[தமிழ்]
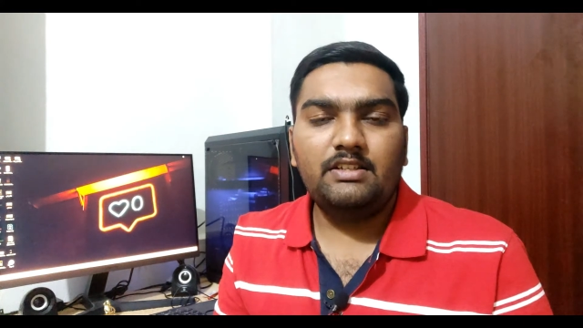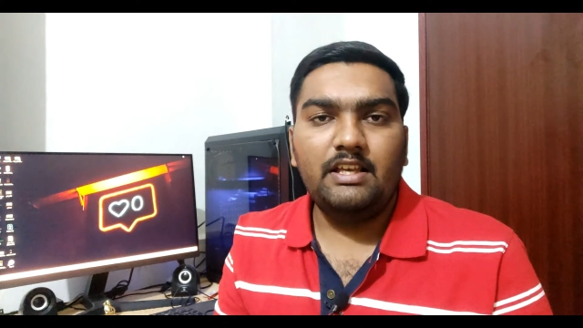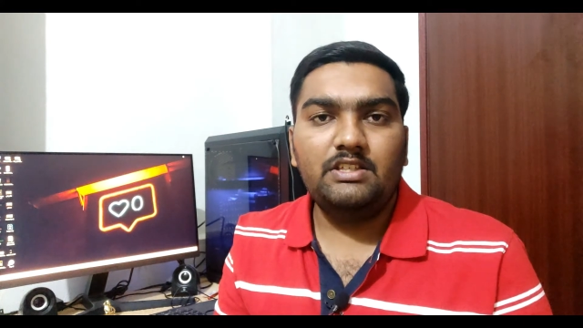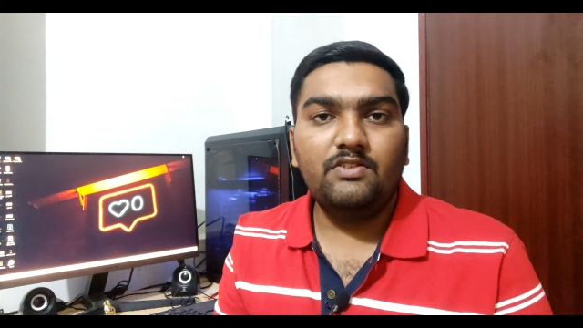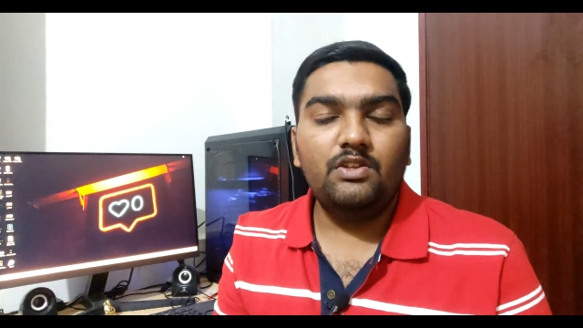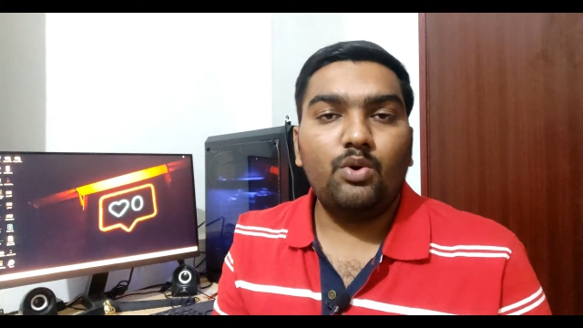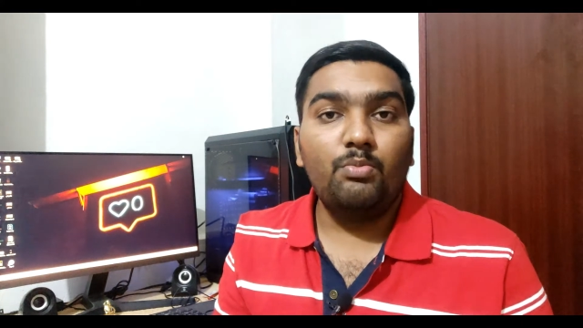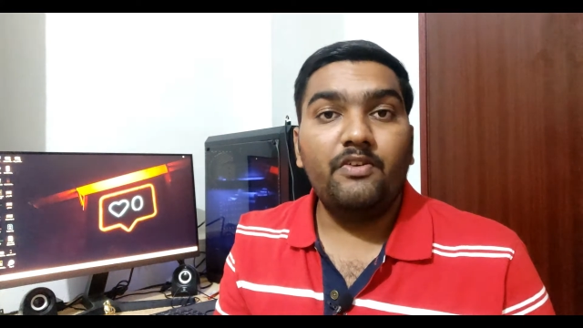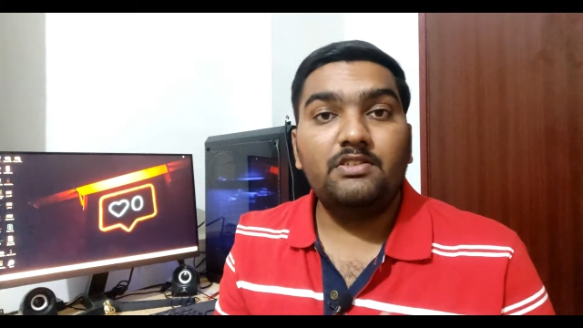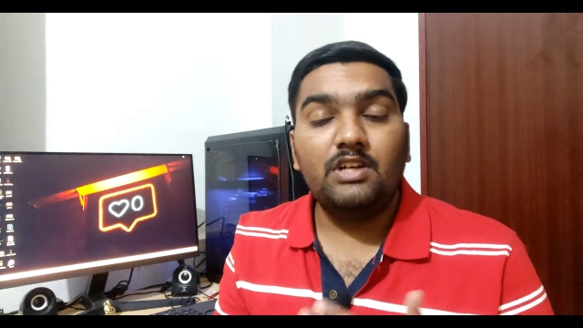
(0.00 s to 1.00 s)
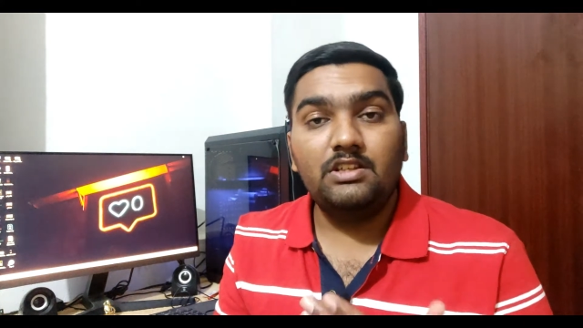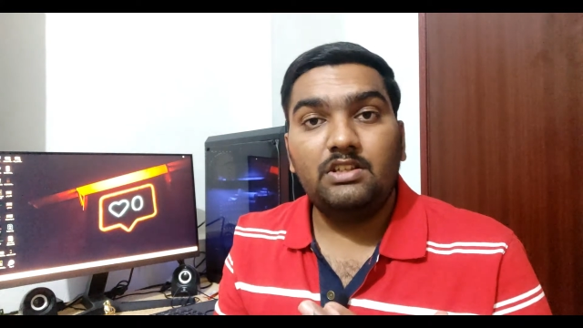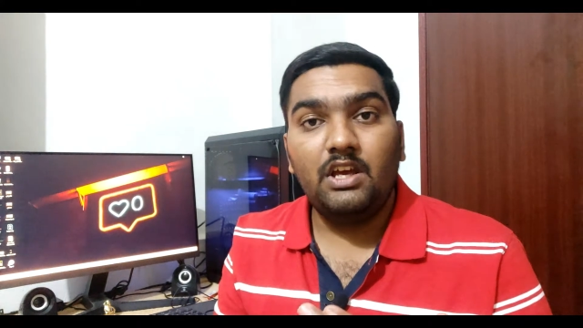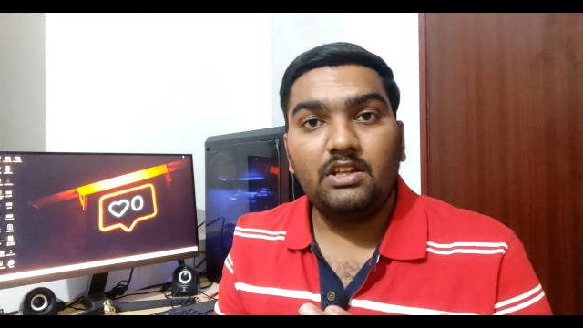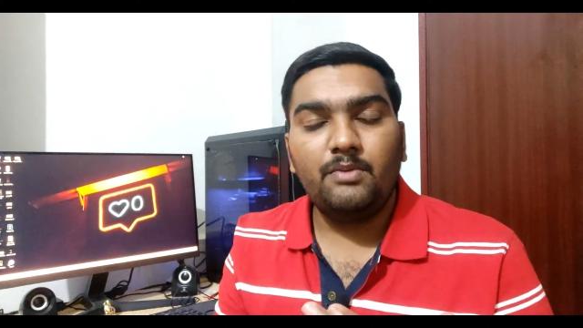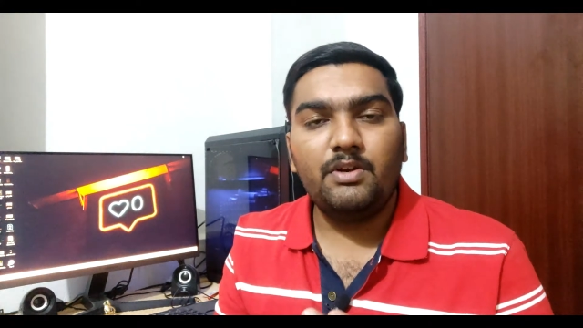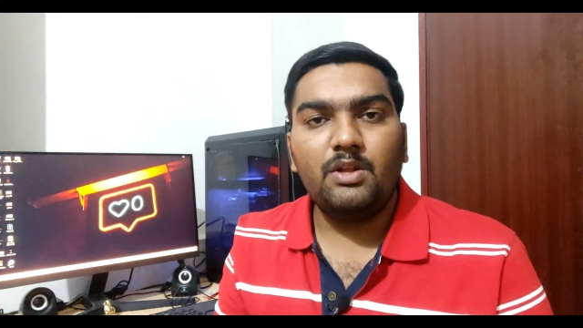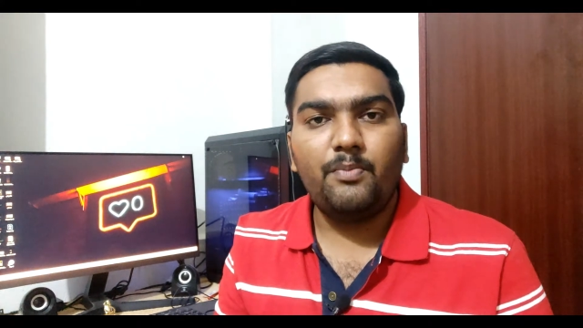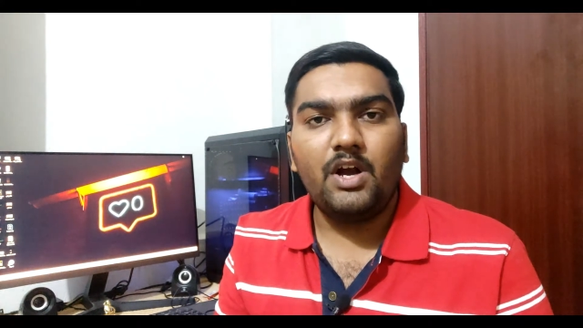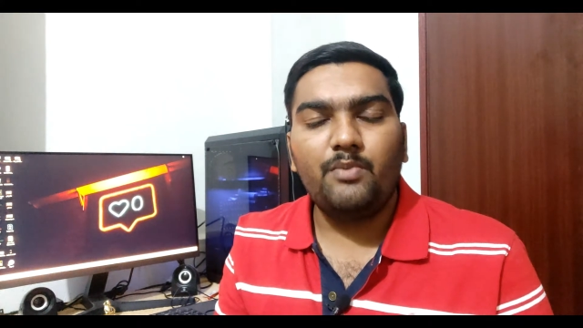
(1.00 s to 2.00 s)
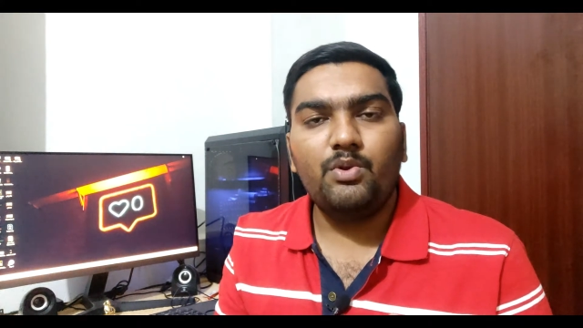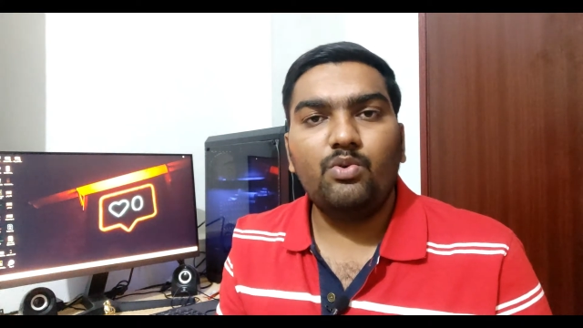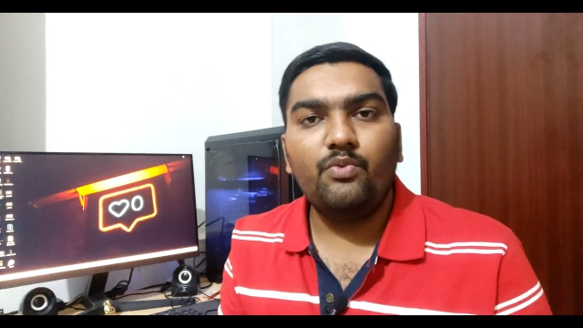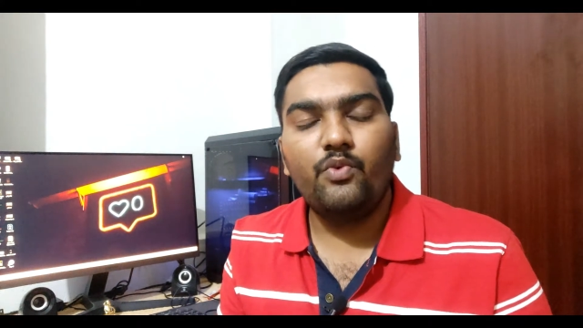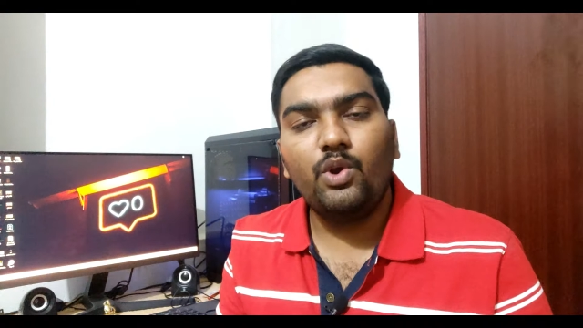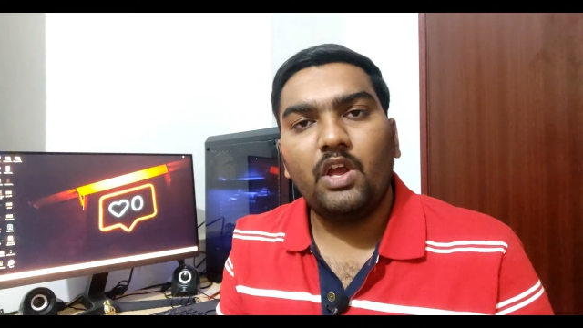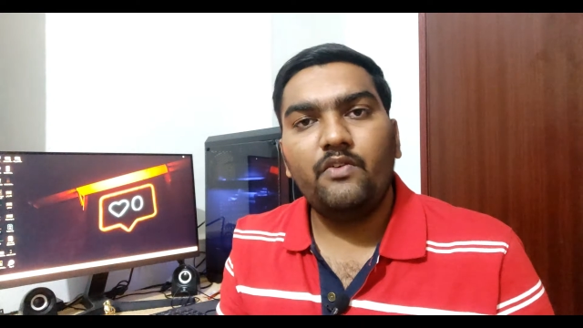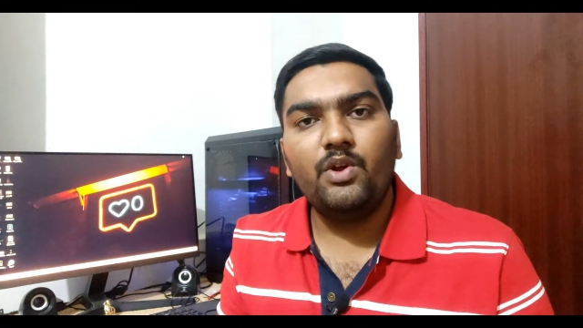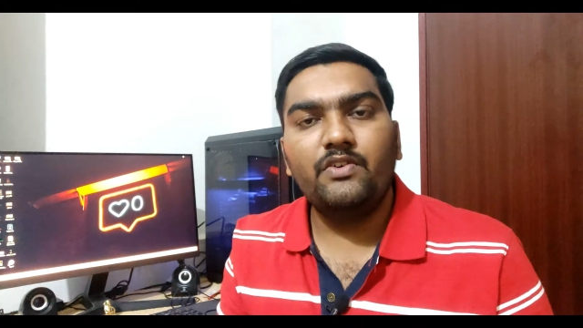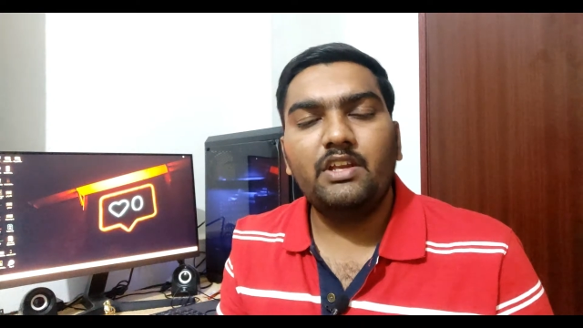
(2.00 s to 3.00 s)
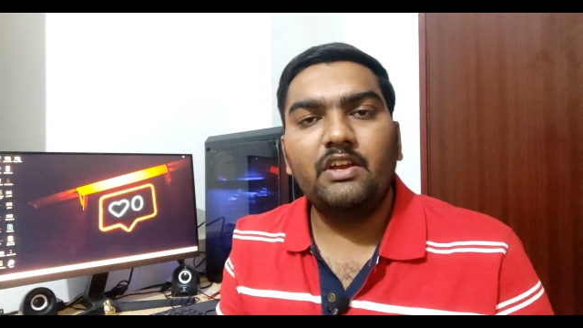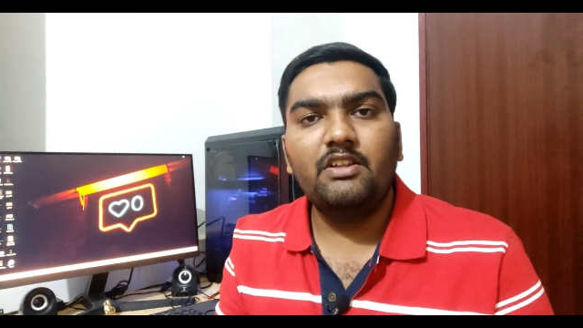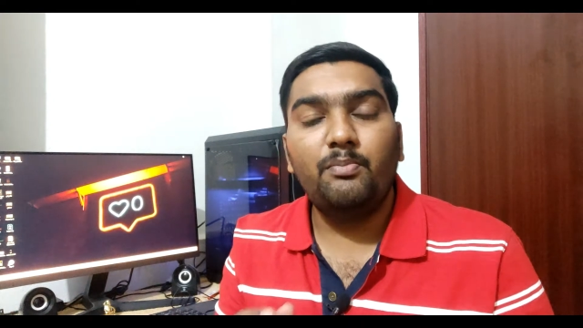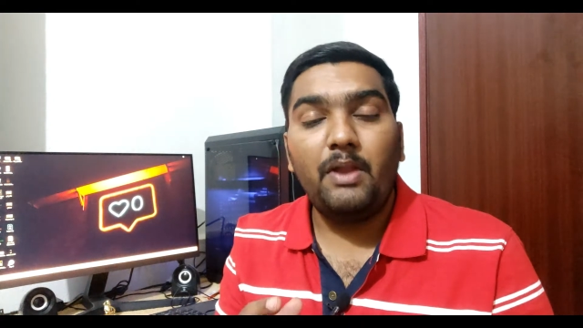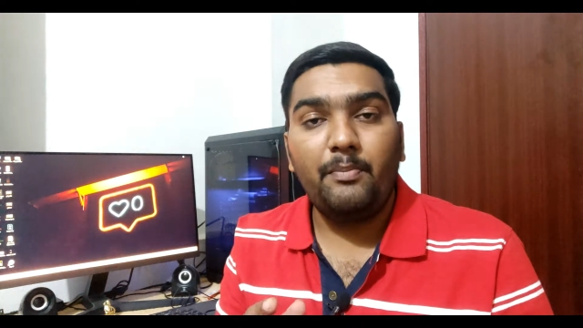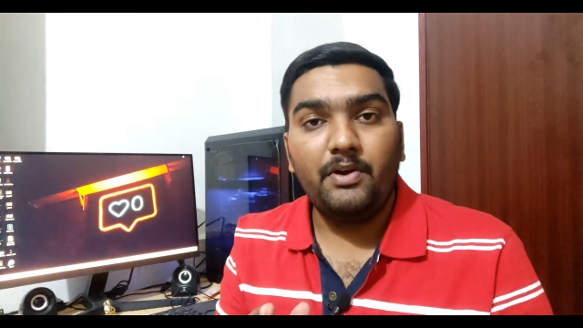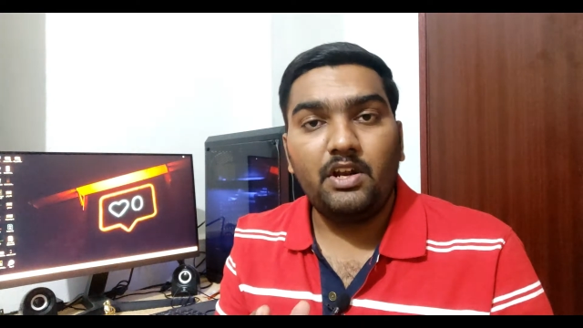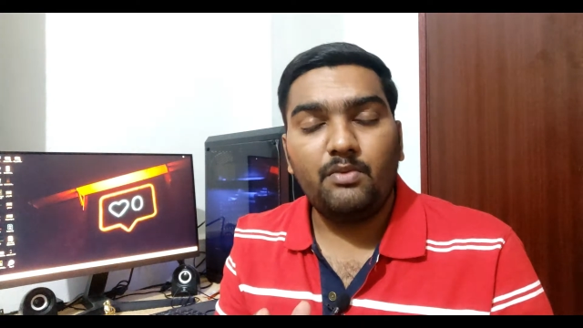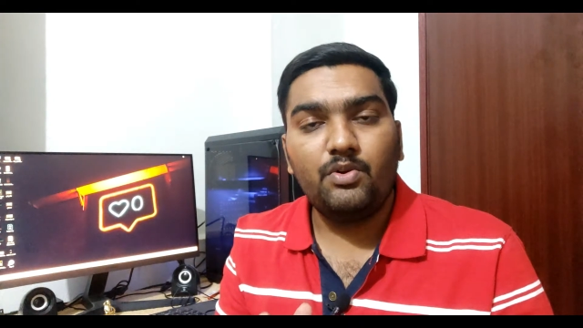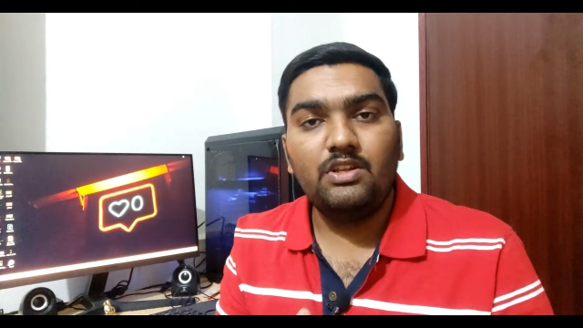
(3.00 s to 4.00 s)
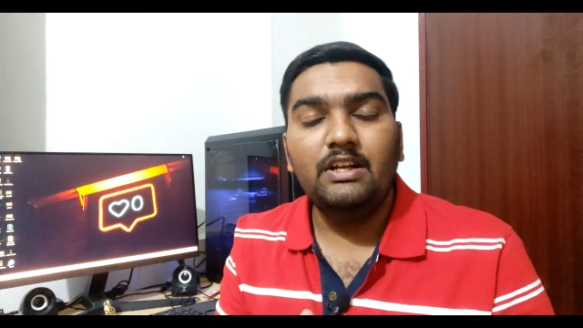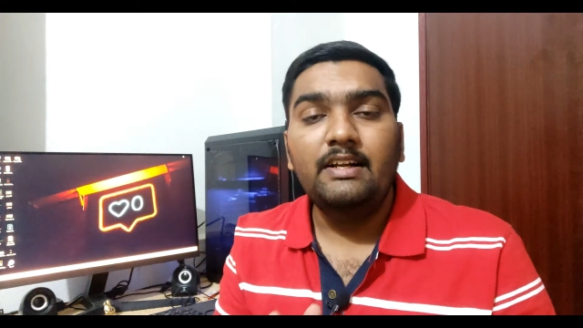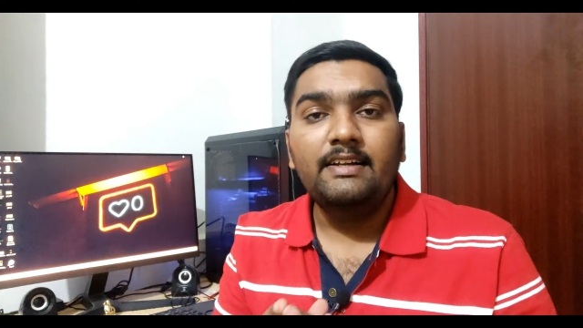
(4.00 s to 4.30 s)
சைஸ் uh, வந்து ரொம்பவே ஜாஸ்தியாக இருந்தால் மட்டும் தான் பார்க்க முடியும் ஒரு ஃபோர் கே வீடியோ வந்து நீங்கள் வந்து ப்ளே பண்ணுறக்கும் போது